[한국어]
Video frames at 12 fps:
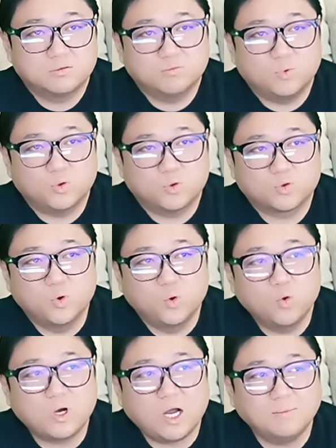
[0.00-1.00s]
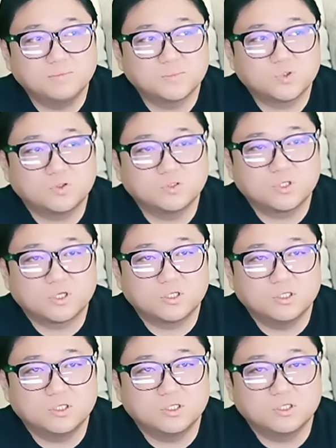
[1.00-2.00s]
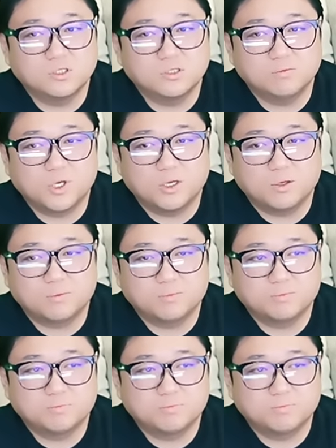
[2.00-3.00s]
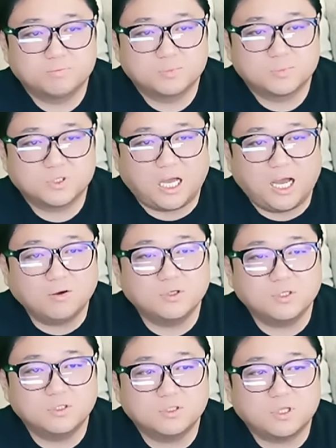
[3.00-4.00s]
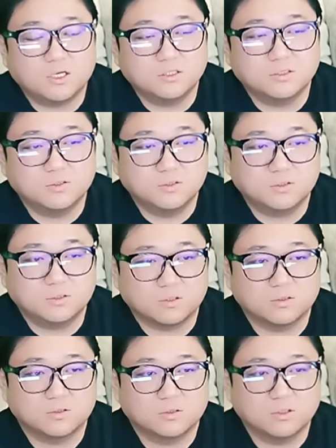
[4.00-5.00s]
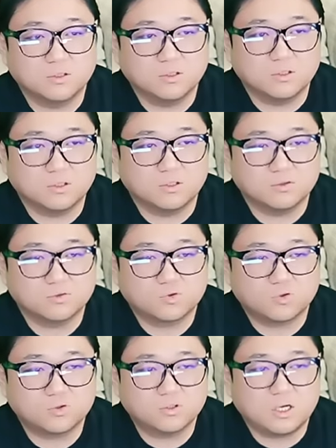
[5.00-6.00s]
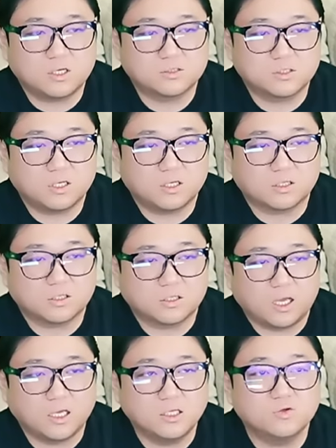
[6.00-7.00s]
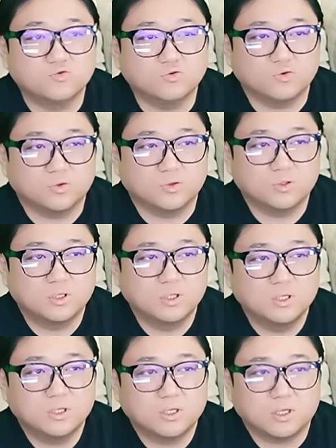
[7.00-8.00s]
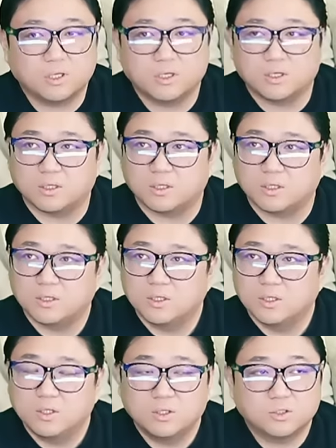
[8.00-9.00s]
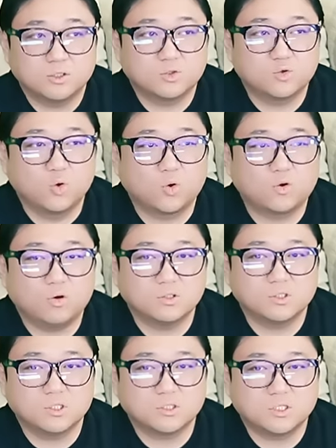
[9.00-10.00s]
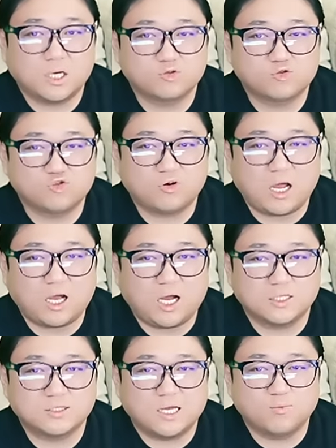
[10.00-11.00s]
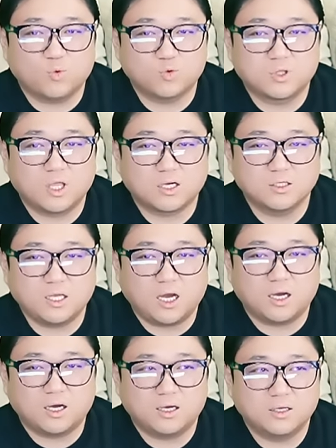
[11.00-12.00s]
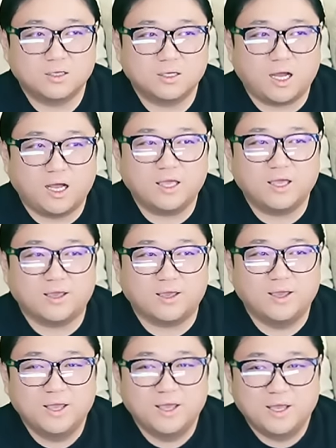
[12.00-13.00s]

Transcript: 뭐 교감 선생님의 따귀를 때리는 이 초등학생 A군. 예. 이 교권이 그냥 추락하다 못해 그냥 아예